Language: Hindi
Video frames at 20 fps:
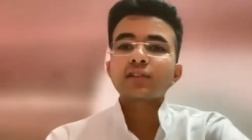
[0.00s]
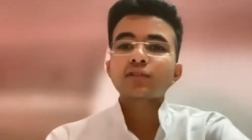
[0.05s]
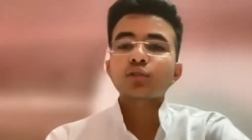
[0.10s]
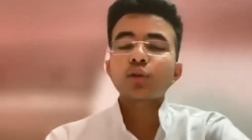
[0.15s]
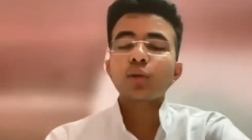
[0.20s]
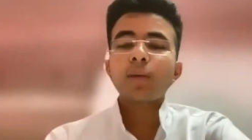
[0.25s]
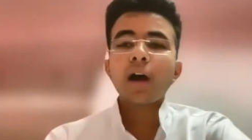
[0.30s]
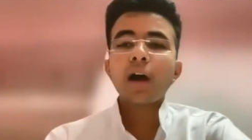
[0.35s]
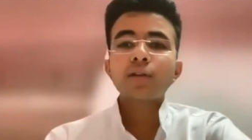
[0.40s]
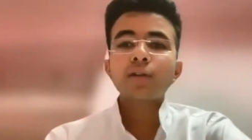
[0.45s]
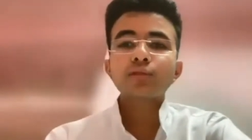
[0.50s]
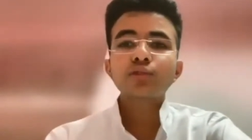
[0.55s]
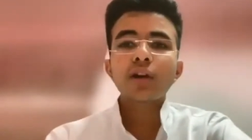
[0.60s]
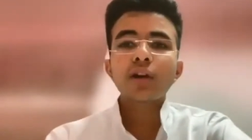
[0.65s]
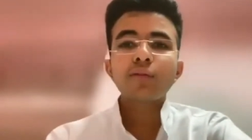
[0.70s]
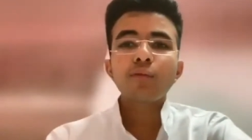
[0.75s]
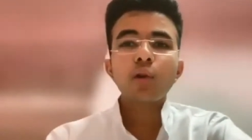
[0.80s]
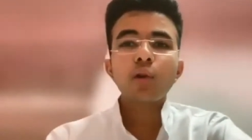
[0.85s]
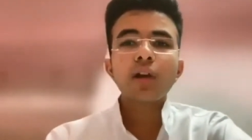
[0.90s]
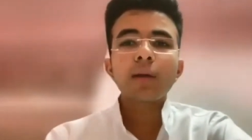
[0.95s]
स्वभाव जो
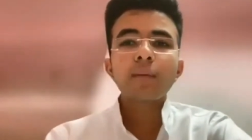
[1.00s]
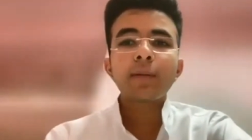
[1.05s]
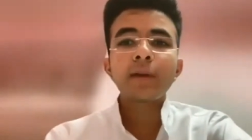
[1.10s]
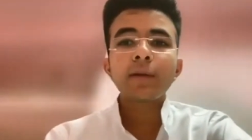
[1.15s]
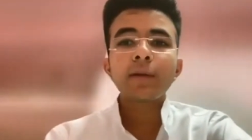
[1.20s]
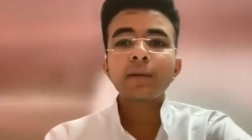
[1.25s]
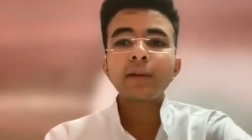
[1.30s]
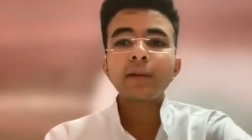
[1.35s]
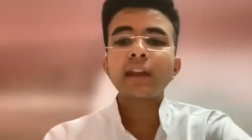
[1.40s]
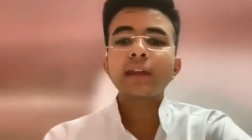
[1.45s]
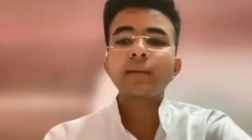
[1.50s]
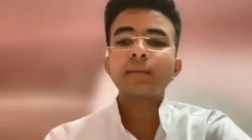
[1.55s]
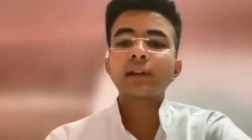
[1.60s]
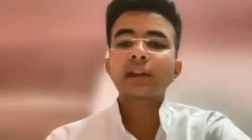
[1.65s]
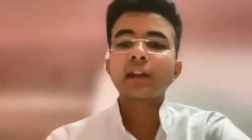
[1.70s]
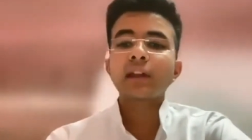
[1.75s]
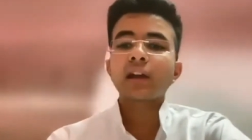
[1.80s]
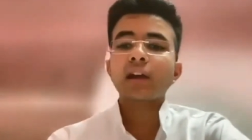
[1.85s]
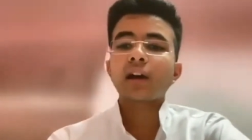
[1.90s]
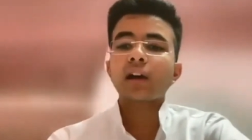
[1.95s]
है वो कभी भी नहीं
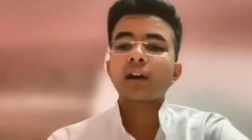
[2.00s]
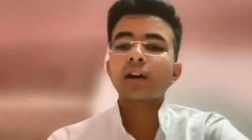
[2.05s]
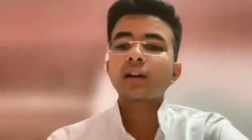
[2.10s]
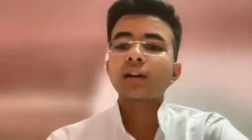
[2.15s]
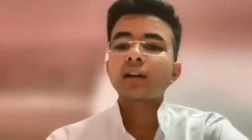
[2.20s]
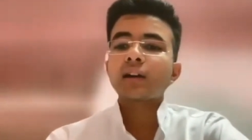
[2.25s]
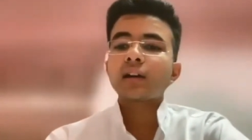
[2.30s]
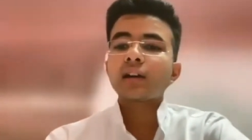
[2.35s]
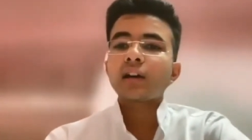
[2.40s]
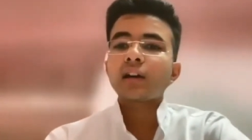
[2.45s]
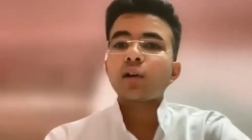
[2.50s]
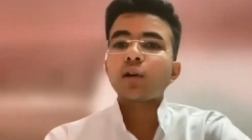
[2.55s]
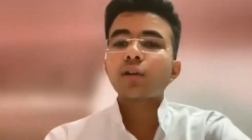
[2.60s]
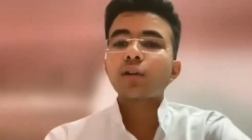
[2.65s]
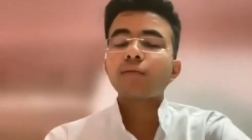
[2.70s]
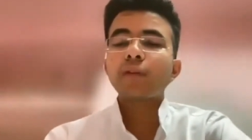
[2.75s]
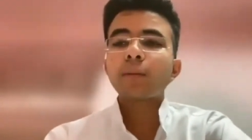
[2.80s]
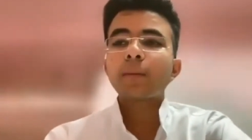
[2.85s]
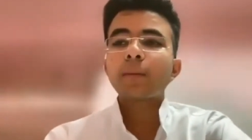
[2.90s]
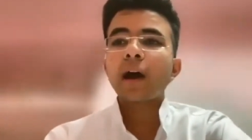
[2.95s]
मिटेगा
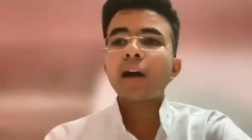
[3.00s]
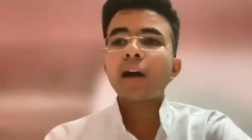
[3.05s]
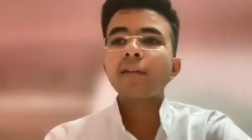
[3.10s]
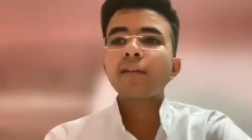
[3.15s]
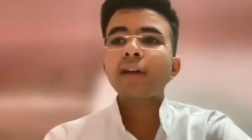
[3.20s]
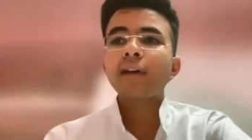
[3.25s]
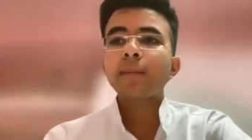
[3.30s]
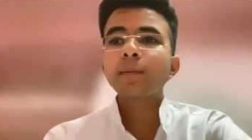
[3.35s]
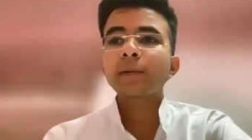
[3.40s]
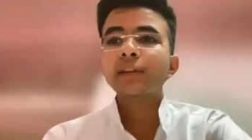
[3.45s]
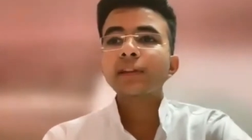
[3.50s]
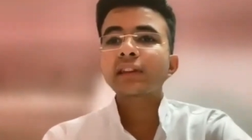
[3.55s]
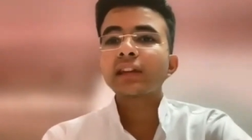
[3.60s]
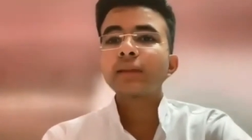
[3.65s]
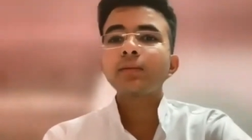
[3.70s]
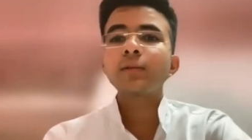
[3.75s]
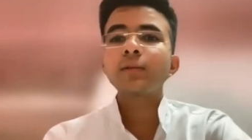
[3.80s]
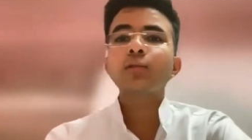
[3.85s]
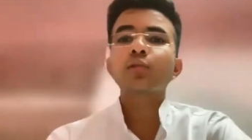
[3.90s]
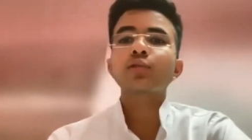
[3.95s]
और विभाव आप
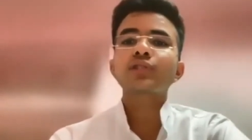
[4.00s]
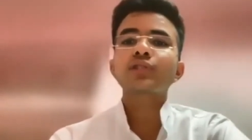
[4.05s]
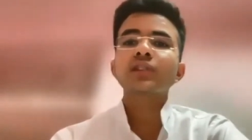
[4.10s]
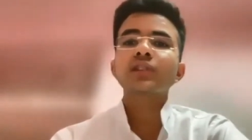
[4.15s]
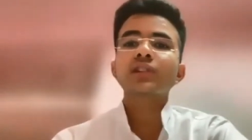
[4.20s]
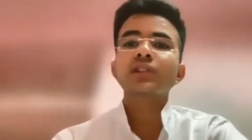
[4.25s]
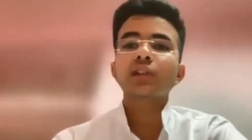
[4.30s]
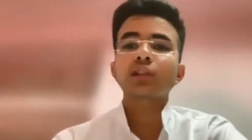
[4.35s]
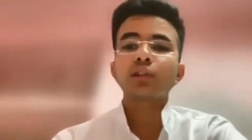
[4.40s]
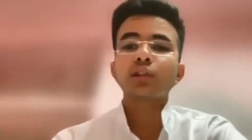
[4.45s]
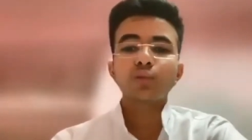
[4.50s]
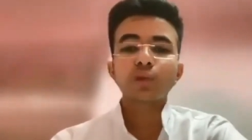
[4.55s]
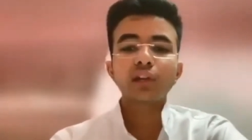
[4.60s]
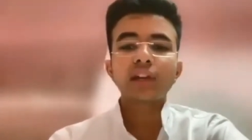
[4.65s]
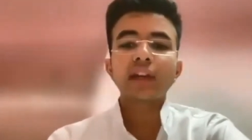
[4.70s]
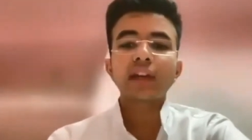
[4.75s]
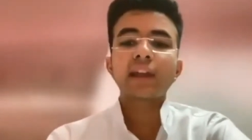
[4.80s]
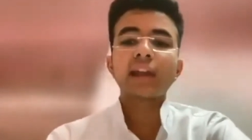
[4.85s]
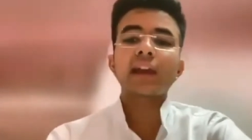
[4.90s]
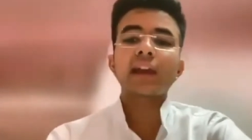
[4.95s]
कितनी भी कोशिश कर लो वो
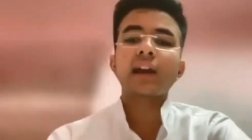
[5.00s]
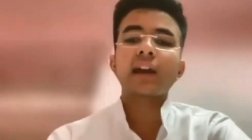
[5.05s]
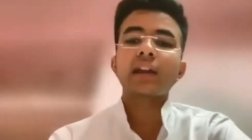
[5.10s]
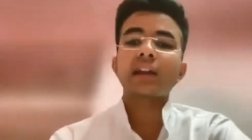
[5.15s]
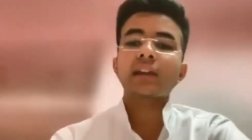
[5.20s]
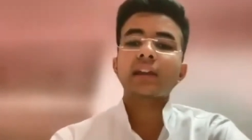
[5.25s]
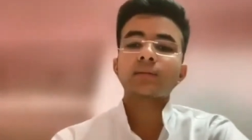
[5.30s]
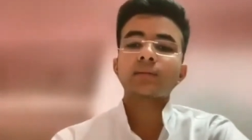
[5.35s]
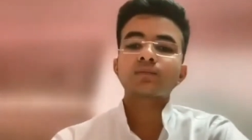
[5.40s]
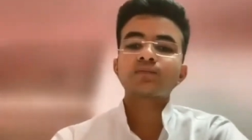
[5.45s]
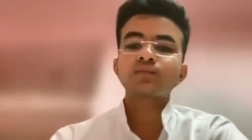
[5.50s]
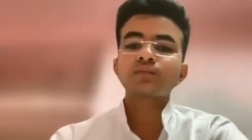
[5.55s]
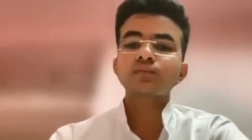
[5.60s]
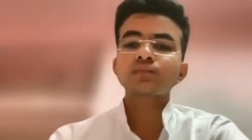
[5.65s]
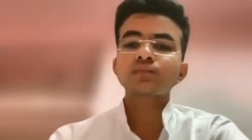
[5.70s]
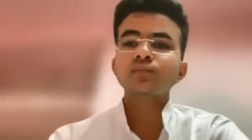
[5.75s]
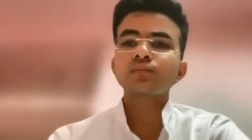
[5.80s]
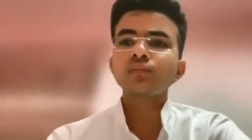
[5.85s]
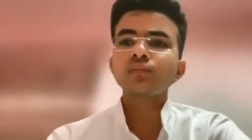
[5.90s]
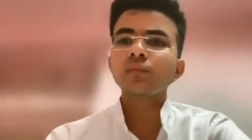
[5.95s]
टिकेगा नहीं
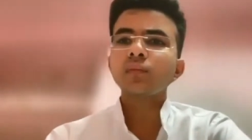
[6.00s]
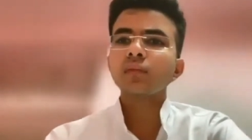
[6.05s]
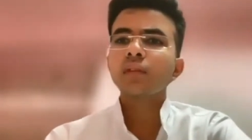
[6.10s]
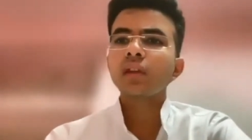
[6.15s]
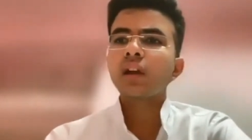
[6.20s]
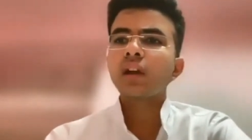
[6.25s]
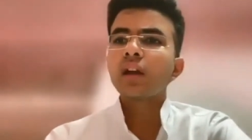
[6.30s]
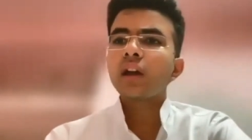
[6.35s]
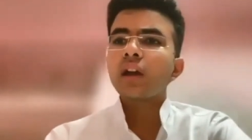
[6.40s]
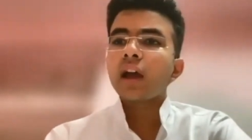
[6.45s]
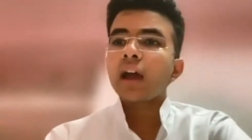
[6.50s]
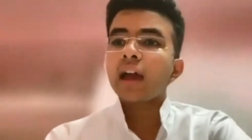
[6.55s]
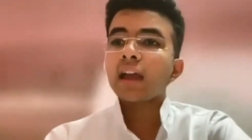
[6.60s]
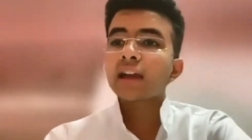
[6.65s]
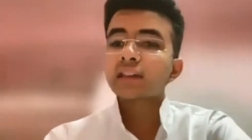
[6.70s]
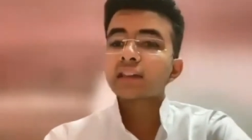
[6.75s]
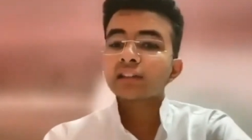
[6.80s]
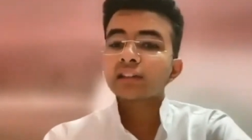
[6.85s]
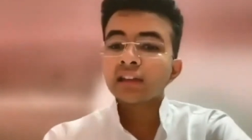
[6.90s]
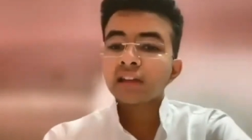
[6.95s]

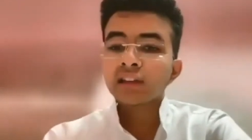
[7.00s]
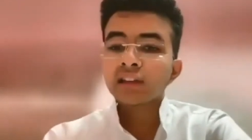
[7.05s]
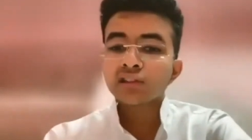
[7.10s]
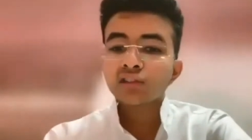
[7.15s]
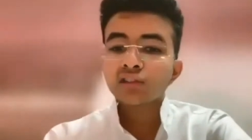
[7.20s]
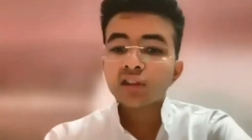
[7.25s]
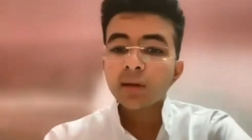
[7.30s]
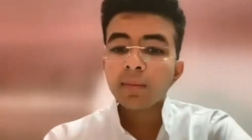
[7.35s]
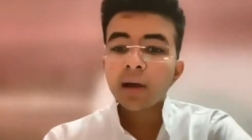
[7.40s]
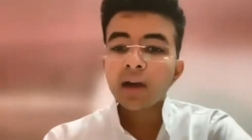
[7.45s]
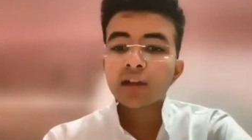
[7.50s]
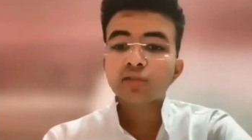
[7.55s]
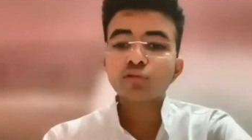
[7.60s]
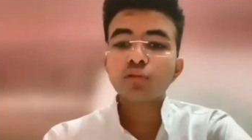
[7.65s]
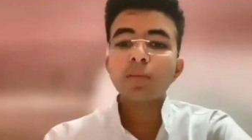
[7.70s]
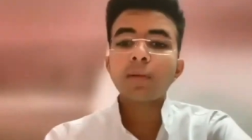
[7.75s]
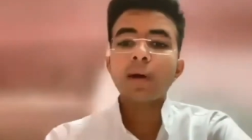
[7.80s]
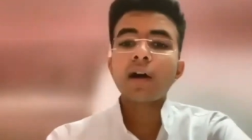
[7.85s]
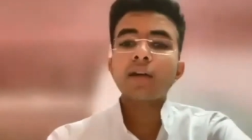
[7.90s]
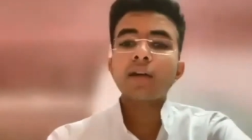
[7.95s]
ऐसी इस क्षमा
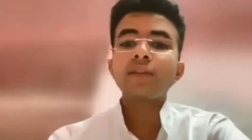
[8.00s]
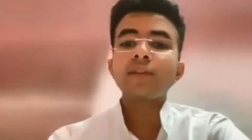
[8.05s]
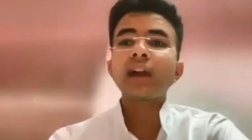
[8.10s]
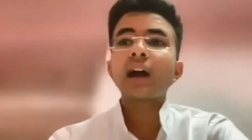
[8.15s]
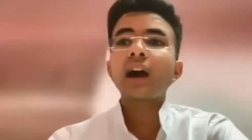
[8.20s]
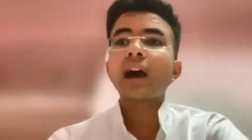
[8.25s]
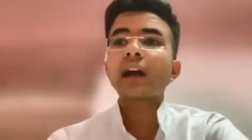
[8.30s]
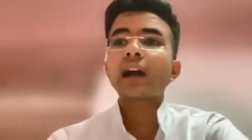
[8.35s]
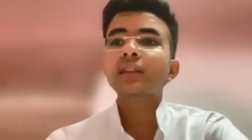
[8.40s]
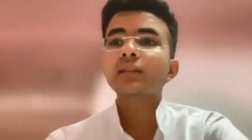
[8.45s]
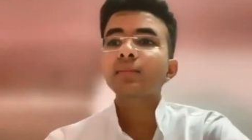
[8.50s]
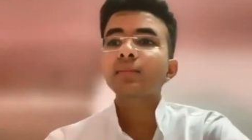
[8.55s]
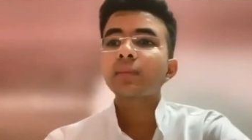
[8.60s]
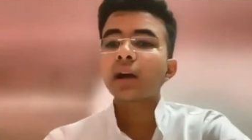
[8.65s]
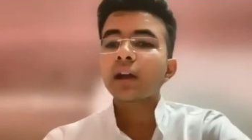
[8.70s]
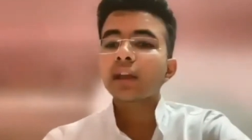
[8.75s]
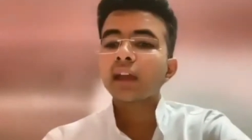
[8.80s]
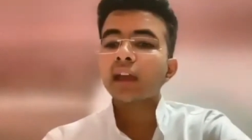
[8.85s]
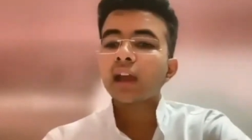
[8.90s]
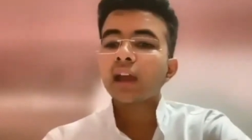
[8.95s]
स्वभावी आत्मा
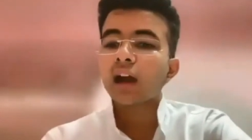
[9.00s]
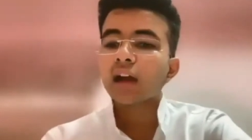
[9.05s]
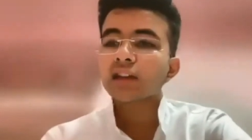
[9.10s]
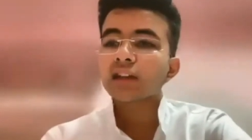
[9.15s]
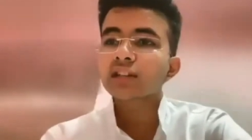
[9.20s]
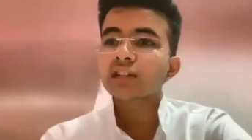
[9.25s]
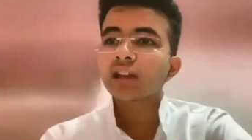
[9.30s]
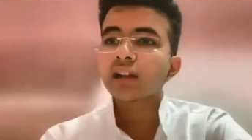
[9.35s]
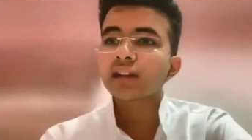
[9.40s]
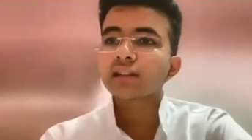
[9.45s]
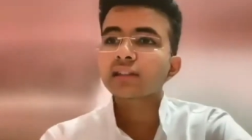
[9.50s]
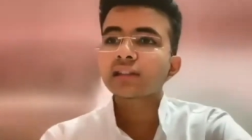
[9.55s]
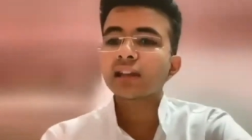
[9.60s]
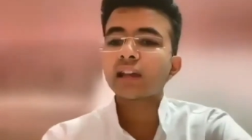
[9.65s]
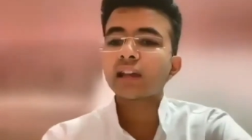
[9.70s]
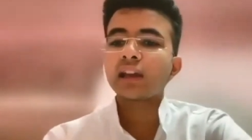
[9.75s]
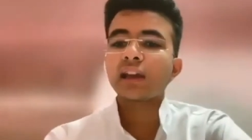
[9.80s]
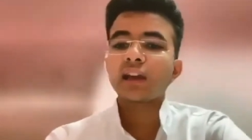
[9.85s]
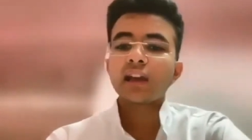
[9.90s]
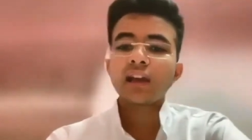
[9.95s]
के आश्रय से